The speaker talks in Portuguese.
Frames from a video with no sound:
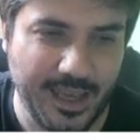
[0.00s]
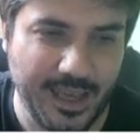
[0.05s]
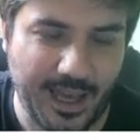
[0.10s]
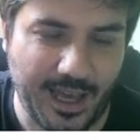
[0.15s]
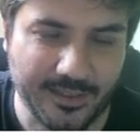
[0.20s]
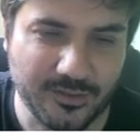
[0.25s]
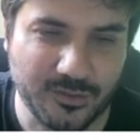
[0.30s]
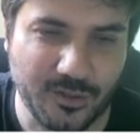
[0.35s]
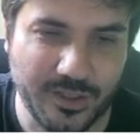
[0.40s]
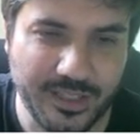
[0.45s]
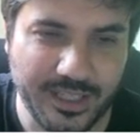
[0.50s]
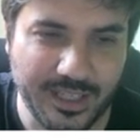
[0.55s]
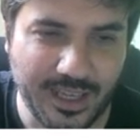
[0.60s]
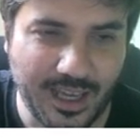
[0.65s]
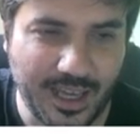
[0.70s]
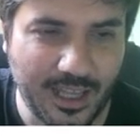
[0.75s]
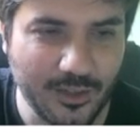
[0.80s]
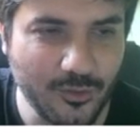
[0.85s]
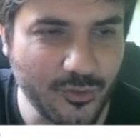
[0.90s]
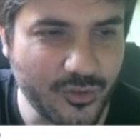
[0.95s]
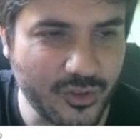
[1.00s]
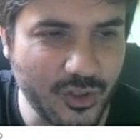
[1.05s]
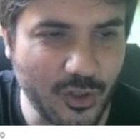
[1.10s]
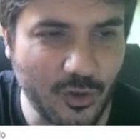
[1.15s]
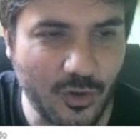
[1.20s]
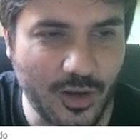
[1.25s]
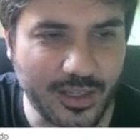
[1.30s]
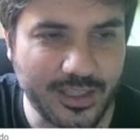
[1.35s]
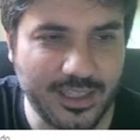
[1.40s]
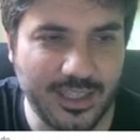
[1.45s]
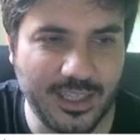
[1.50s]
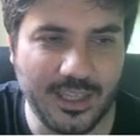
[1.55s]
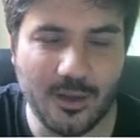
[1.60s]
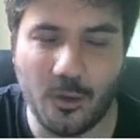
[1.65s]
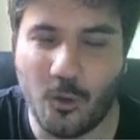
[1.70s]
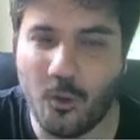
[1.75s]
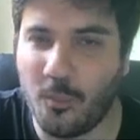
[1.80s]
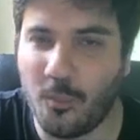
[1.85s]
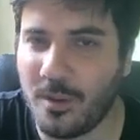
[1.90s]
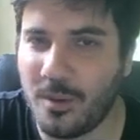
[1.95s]
A Sony anunciou aqui,
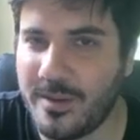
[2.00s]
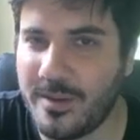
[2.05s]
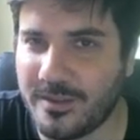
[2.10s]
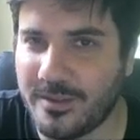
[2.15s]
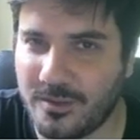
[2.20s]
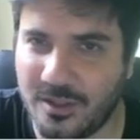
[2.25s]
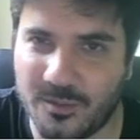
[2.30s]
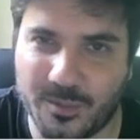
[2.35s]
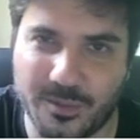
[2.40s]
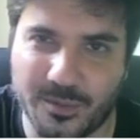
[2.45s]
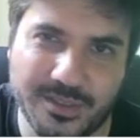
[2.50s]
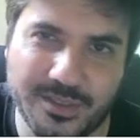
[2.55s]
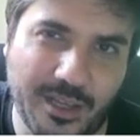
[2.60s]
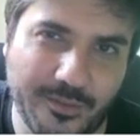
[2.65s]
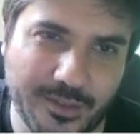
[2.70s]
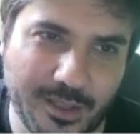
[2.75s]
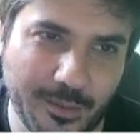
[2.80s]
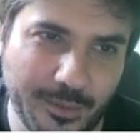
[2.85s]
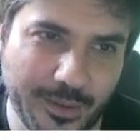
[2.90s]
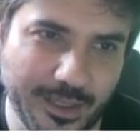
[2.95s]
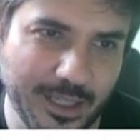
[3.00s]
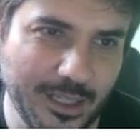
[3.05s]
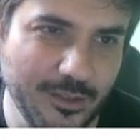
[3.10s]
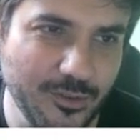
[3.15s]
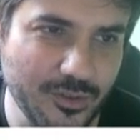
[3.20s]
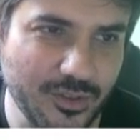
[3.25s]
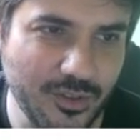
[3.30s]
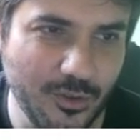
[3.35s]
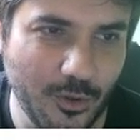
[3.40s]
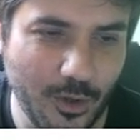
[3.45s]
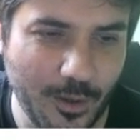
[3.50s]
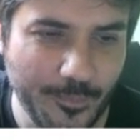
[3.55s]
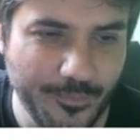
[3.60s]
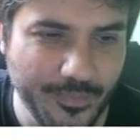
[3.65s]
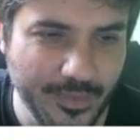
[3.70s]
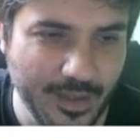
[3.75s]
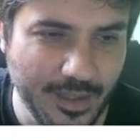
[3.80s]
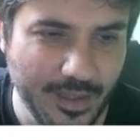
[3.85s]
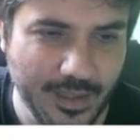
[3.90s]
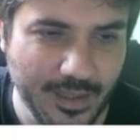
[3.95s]
ou pelo menos o responsável da Bang anunciou,
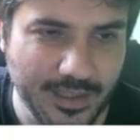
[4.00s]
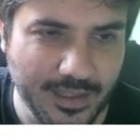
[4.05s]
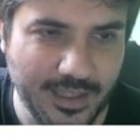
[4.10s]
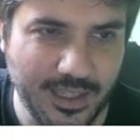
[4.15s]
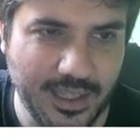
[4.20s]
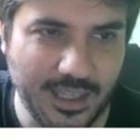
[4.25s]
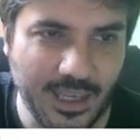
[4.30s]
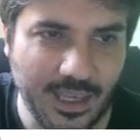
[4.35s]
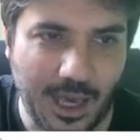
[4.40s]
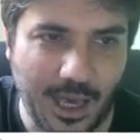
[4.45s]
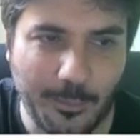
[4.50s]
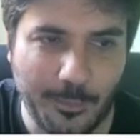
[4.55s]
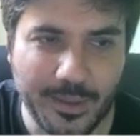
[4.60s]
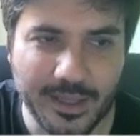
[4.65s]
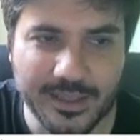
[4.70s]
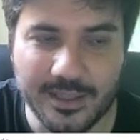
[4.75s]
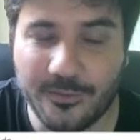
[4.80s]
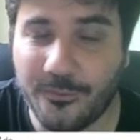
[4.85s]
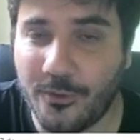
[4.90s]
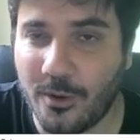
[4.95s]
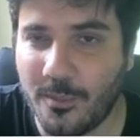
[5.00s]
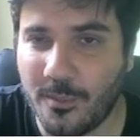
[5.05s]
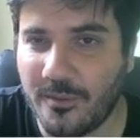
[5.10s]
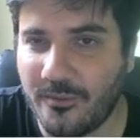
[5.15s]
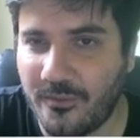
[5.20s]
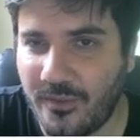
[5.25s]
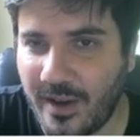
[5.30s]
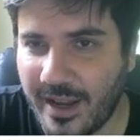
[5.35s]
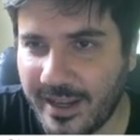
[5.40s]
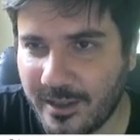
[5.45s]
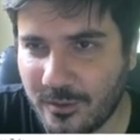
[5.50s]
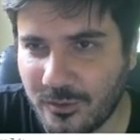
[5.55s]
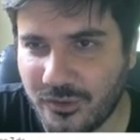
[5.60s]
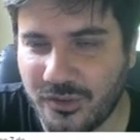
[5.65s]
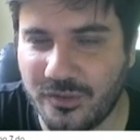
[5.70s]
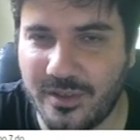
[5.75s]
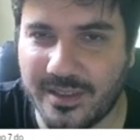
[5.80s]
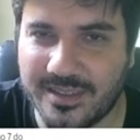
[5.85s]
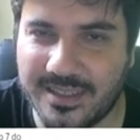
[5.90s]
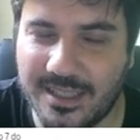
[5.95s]
que a plataforma vai
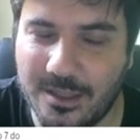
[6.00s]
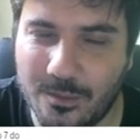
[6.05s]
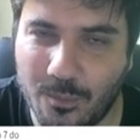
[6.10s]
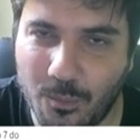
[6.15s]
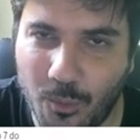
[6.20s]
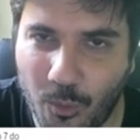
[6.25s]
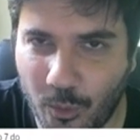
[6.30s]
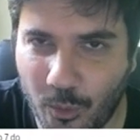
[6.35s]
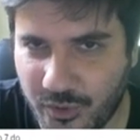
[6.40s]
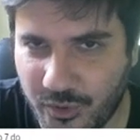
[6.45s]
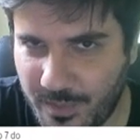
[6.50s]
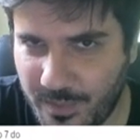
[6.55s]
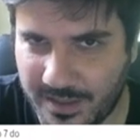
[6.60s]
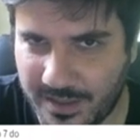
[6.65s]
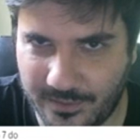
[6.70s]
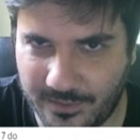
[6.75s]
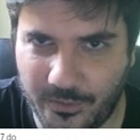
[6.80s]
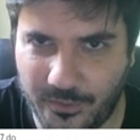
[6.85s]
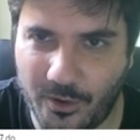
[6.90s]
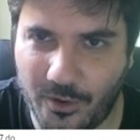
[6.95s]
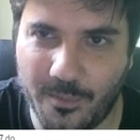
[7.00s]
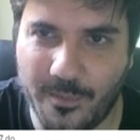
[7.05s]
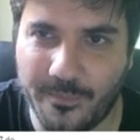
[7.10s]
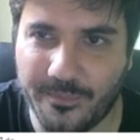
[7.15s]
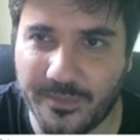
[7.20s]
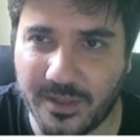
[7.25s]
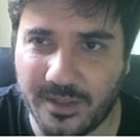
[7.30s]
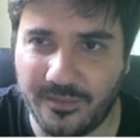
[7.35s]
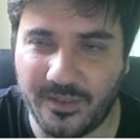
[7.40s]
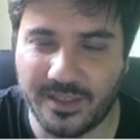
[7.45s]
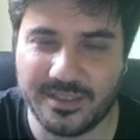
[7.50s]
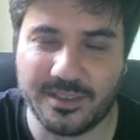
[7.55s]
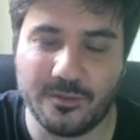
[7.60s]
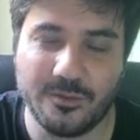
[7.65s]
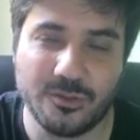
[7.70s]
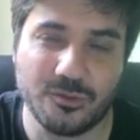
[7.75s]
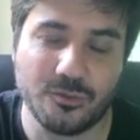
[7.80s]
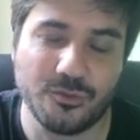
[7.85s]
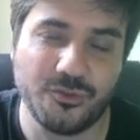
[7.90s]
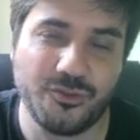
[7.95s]
continuar sendo multiplataforma, que vai ser
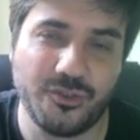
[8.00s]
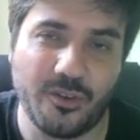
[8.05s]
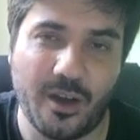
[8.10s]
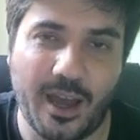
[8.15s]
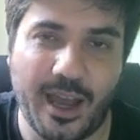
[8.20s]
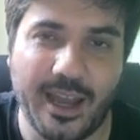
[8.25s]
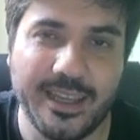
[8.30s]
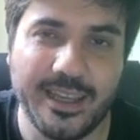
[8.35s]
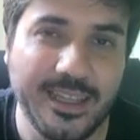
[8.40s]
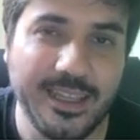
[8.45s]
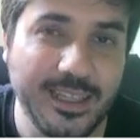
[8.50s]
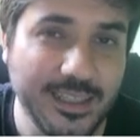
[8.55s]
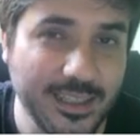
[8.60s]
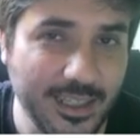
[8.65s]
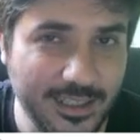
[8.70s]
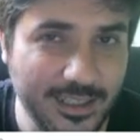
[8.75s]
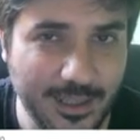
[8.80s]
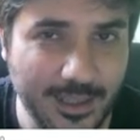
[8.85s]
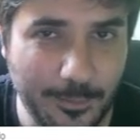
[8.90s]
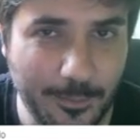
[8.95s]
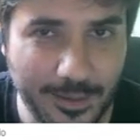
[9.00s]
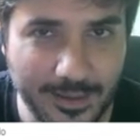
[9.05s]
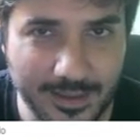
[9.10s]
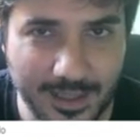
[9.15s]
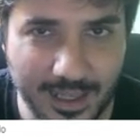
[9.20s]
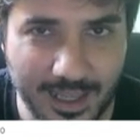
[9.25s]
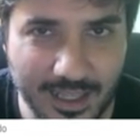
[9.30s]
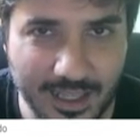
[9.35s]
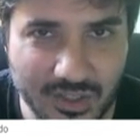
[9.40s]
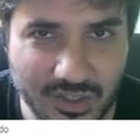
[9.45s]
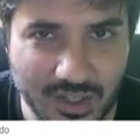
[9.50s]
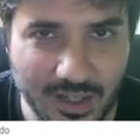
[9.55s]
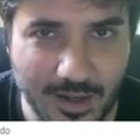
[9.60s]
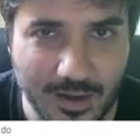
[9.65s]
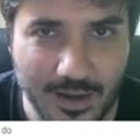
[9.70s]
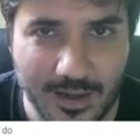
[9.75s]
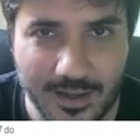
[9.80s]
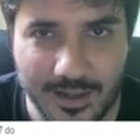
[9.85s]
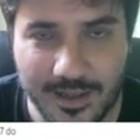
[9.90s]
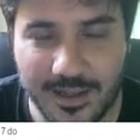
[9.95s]
um estúdio ainda independente,
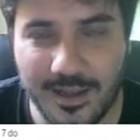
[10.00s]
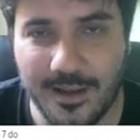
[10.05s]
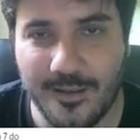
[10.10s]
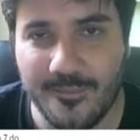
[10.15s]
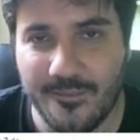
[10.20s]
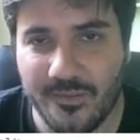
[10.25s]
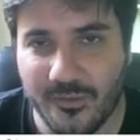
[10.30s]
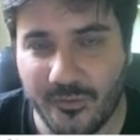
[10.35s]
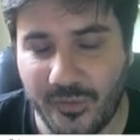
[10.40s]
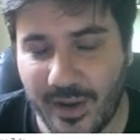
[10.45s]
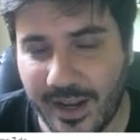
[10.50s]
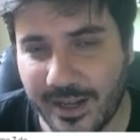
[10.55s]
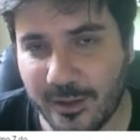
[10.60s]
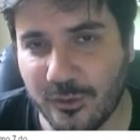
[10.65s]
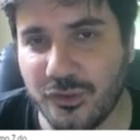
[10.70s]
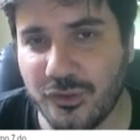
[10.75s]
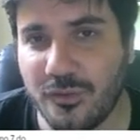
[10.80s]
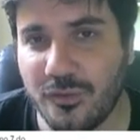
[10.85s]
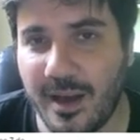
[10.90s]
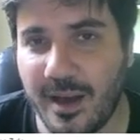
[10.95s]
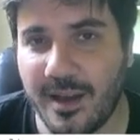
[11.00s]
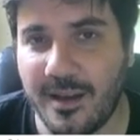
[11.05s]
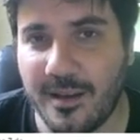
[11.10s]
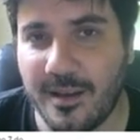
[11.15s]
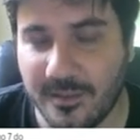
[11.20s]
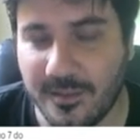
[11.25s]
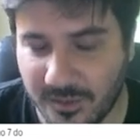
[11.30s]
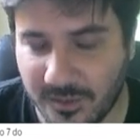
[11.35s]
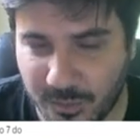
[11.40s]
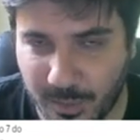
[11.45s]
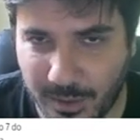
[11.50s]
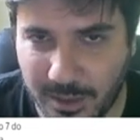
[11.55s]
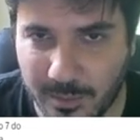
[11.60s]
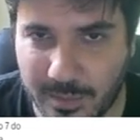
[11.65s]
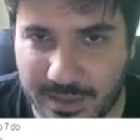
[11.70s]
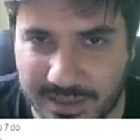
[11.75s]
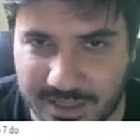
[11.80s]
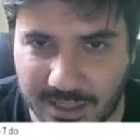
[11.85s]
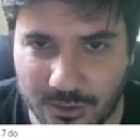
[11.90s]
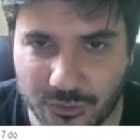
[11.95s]
e vai continuar
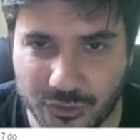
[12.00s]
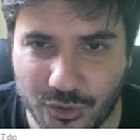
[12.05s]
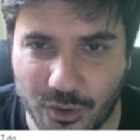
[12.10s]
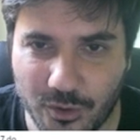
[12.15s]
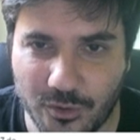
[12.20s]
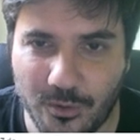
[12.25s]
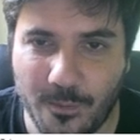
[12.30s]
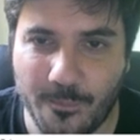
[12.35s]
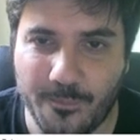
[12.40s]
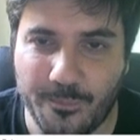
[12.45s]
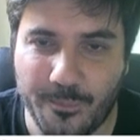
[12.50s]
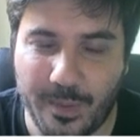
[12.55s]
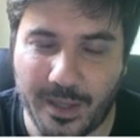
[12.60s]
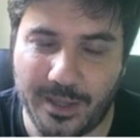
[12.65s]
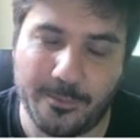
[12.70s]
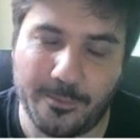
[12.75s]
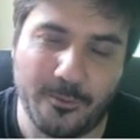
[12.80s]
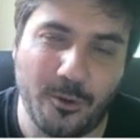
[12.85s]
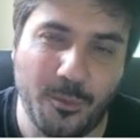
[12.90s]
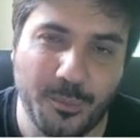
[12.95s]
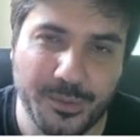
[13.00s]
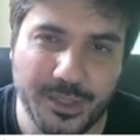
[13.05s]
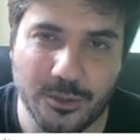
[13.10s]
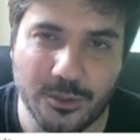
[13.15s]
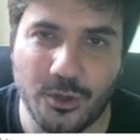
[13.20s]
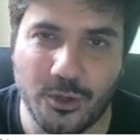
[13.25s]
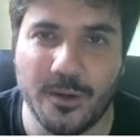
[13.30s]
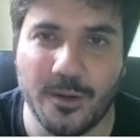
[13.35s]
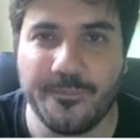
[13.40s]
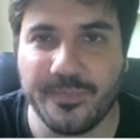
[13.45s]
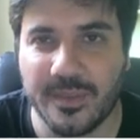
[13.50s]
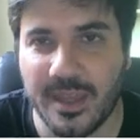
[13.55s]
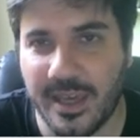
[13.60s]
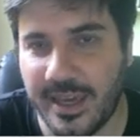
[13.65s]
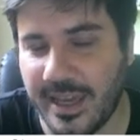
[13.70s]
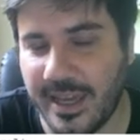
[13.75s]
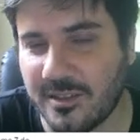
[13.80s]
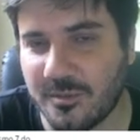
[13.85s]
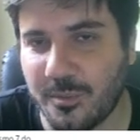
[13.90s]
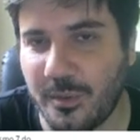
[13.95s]
disponibilizando o jogo para computador,
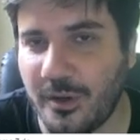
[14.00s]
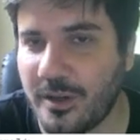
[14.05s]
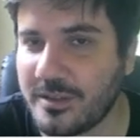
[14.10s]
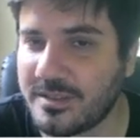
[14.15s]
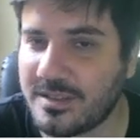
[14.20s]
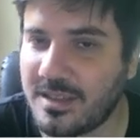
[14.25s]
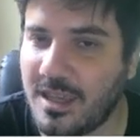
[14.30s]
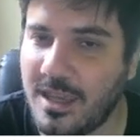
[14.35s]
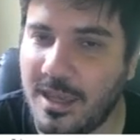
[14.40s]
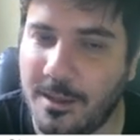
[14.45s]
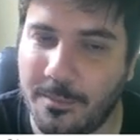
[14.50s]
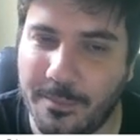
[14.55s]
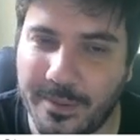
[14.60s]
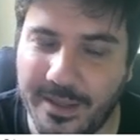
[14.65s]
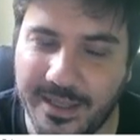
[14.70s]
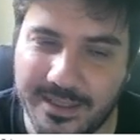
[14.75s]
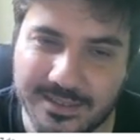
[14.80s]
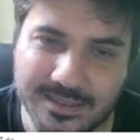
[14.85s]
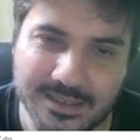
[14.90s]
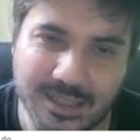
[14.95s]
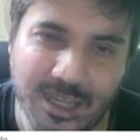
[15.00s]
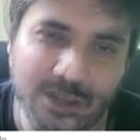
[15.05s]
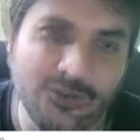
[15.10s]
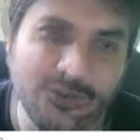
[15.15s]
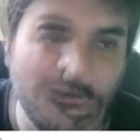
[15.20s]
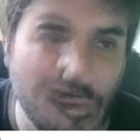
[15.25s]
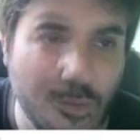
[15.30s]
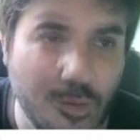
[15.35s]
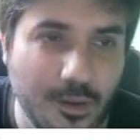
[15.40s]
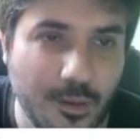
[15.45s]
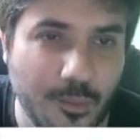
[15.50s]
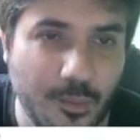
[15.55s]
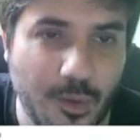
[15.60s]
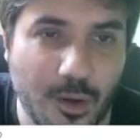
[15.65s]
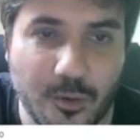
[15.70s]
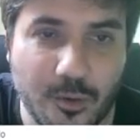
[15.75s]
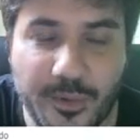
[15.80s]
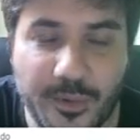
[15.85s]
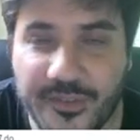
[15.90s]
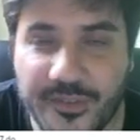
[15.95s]
Xbox e PlayStation.
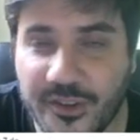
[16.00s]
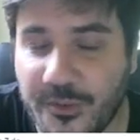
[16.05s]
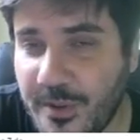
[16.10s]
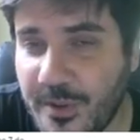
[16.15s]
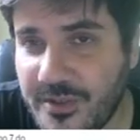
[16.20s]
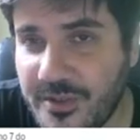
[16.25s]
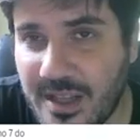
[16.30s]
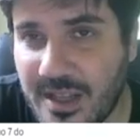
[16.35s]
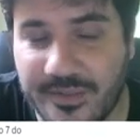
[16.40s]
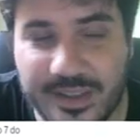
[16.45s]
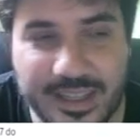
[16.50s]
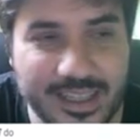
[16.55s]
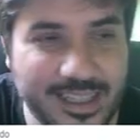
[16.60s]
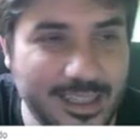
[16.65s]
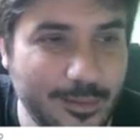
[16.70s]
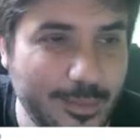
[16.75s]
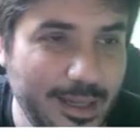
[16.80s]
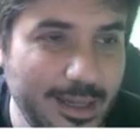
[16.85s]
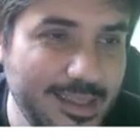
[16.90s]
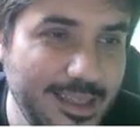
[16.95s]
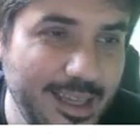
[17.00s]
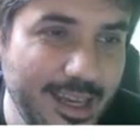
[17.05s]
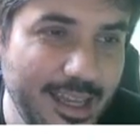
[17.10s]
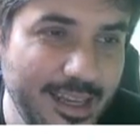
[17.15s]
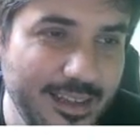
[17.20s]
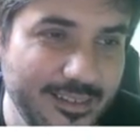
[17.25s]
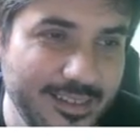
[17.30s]
Bom, como a gente pode estar vendo aqui na matéria,